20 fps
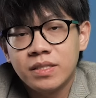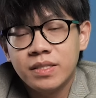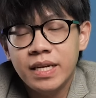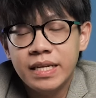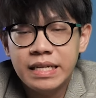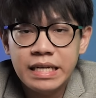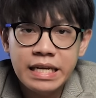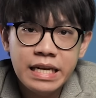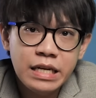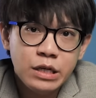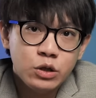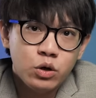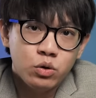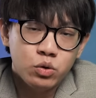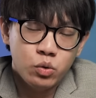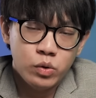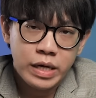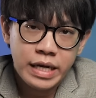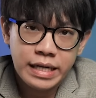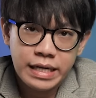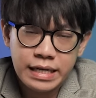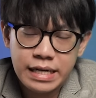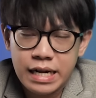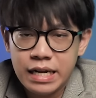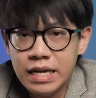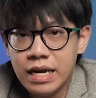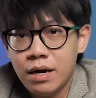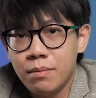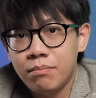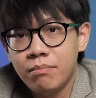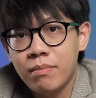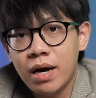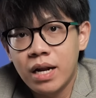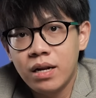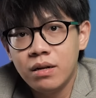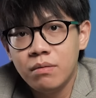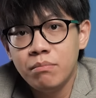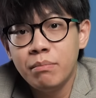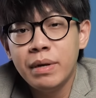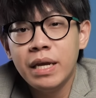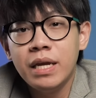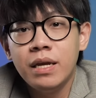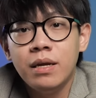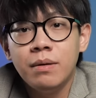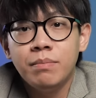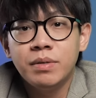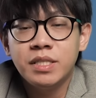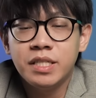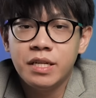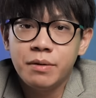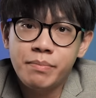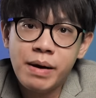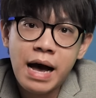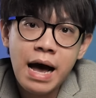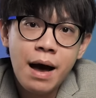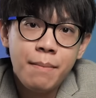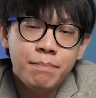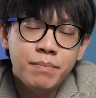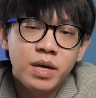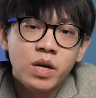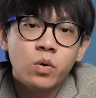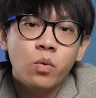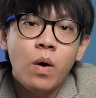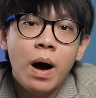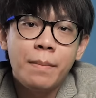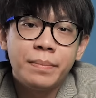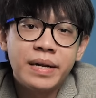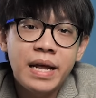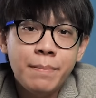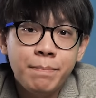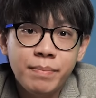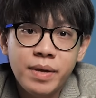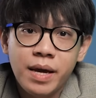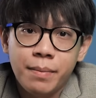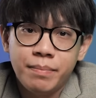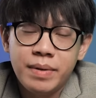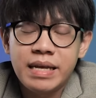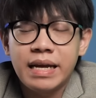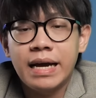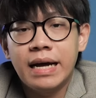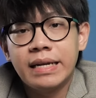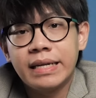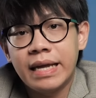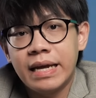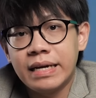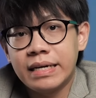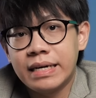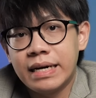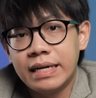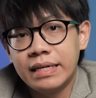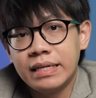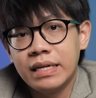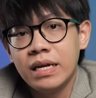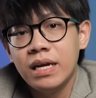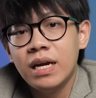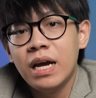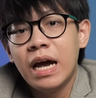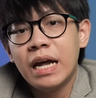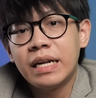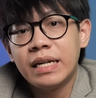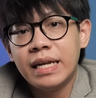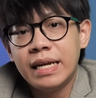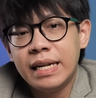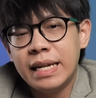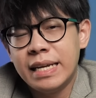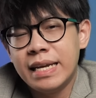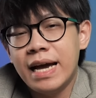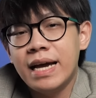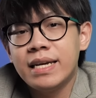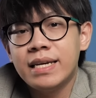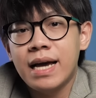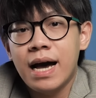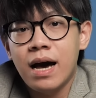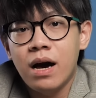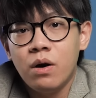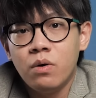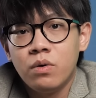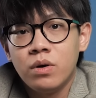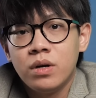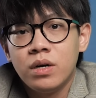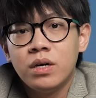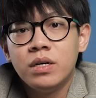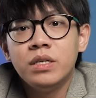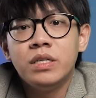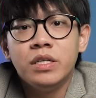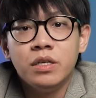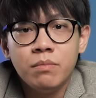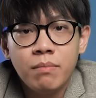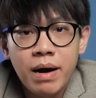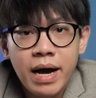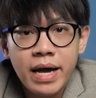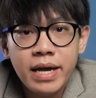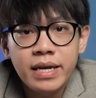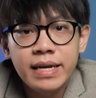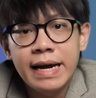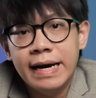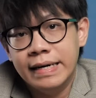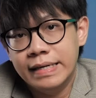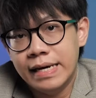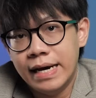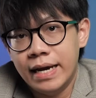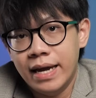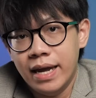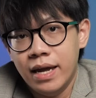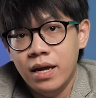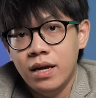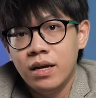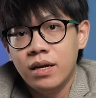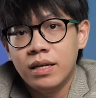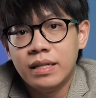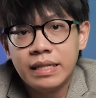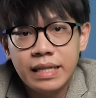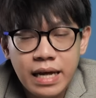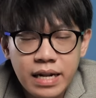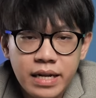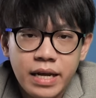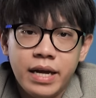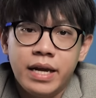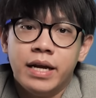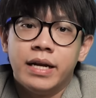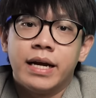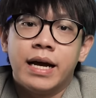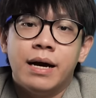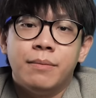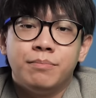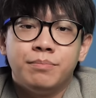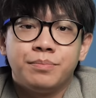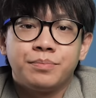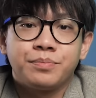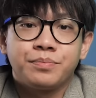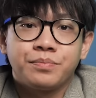เศรษฐกิจของธุรกิจนั้นเนี่ยมันมีประสิทธิภาพมีความได้เปรียบในการแข่งขันในระยะยาวหรือไม่อย่างไรนั่นเองครับ